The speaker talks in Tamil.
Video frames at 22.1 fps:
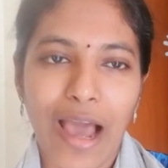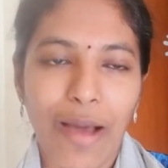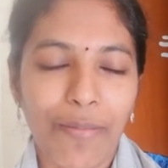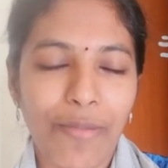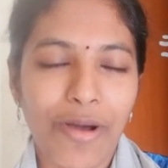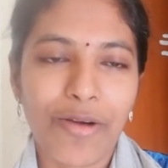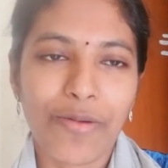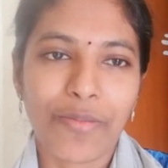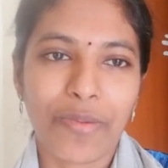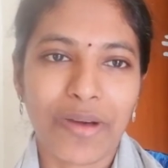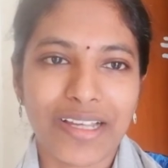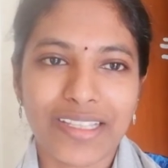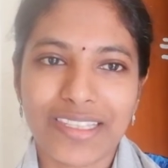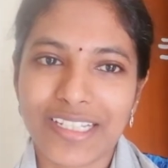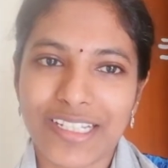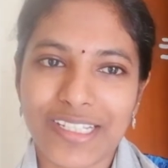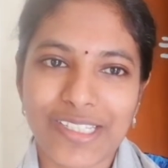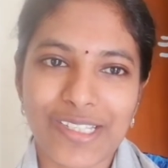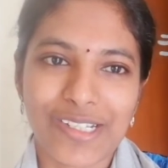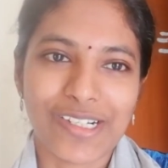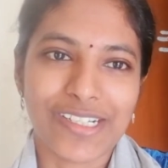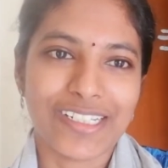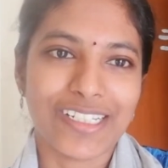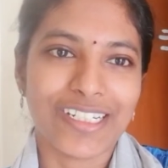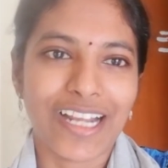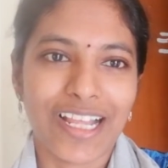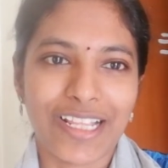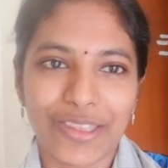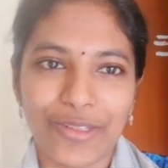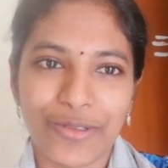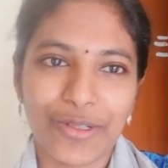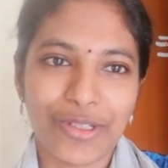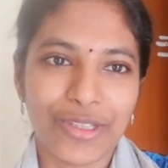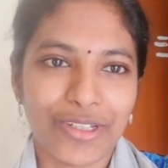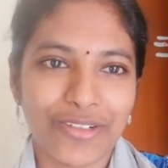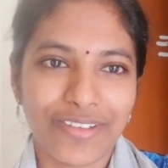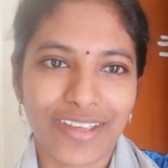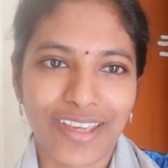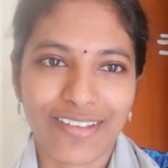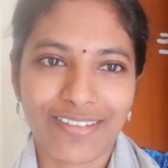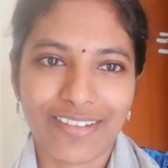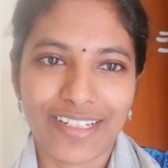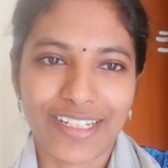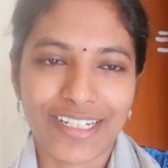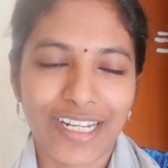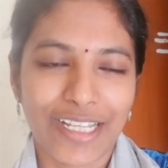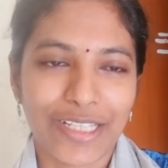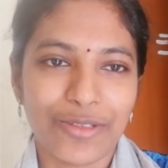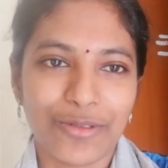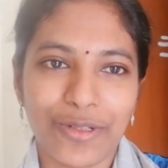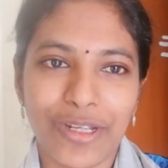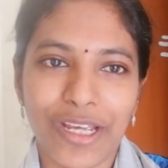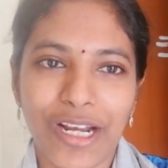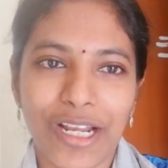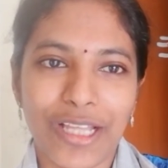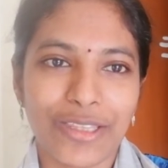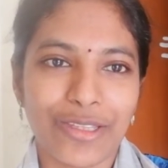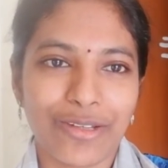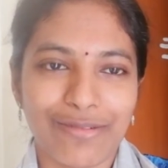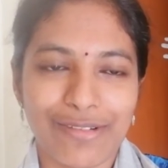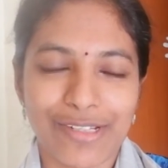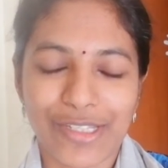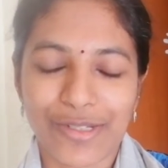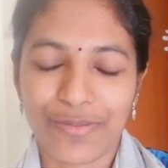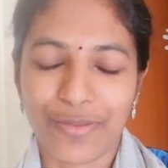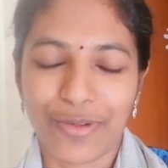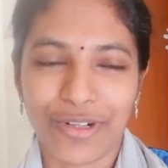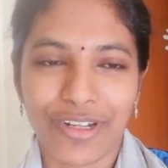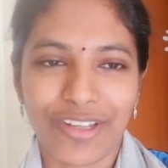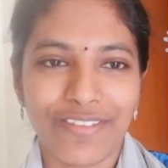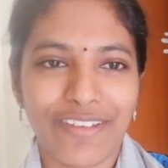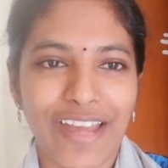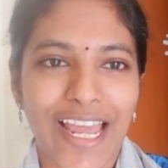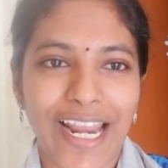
அம்மாவை பார்த்துக்க சொல்லிட்டு நான் துணி துவைக்க வந்துட்டேன் துணியெல்லாம் துவைச்சி போட்டு